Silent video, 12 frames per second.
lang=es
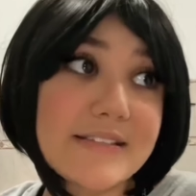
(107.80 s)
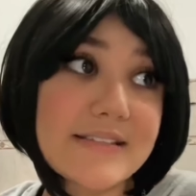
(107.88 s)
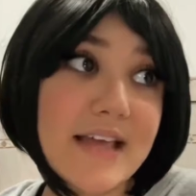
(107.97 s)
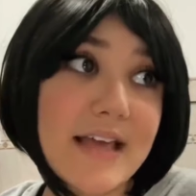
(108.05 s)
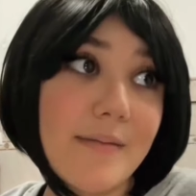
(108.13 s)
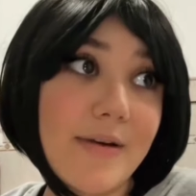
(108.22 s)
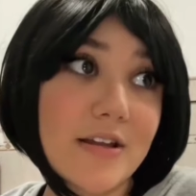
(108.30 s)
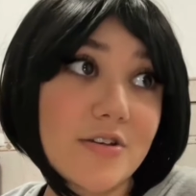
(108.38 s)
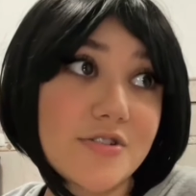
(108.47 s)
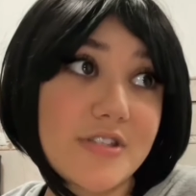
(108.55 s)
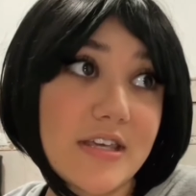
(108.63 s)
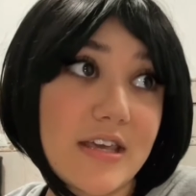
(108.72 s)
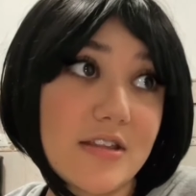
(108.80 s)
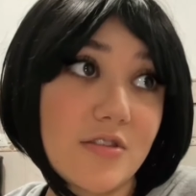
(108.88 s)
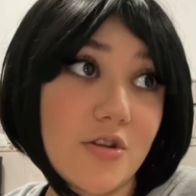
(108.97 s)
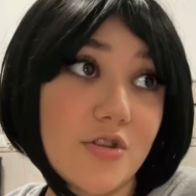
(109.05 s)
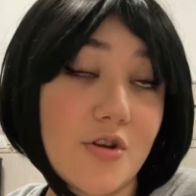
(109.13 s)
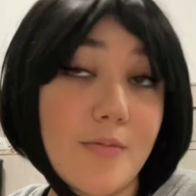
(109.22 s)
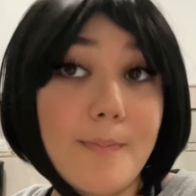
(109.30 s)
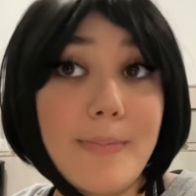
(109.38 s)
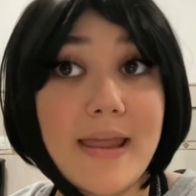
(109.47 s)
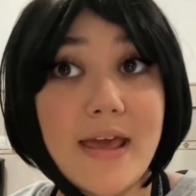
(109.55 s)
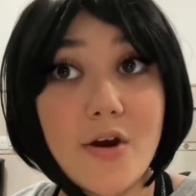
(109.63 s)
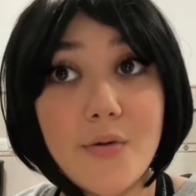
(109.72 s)
que acabar consiguiendo otro
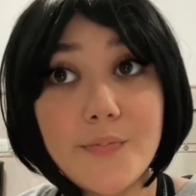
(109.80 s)
empleo.